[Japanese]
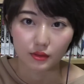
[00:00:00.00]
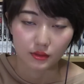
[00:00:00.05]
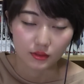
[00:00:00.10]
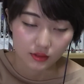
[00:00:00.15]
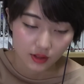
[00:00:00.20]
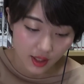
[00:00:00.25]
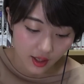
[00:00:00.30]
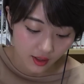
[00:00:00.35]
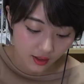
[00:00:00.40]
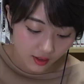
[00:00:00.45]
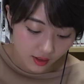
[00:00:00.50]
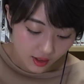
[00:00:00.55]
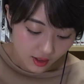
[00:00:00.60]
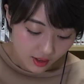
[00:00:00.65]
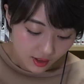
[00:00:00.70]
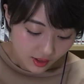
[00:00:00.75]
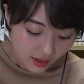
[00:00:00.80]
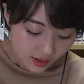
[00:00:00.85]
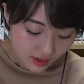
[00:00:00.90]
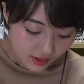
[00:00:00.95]
ことで
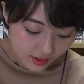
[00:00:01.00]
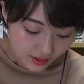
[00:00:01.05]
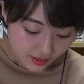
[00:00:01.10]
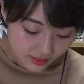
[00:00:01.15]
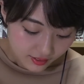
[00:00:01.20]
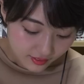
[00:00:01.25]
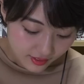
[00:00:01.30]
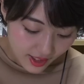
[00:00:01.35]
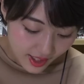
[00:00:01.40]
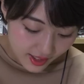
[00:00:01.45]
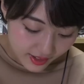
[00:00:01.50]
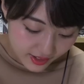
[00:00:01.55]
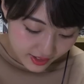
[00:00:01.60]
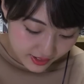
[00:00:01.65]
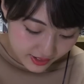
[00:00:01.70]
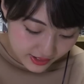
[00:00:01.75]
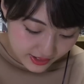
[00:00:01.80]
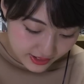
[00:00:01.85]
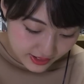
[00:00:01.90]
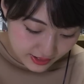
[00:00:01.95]
何
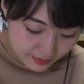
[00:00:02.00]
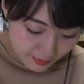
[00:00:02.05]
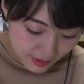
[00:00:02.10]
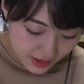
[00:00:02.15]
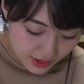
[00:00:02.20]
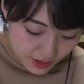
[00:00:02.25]
にし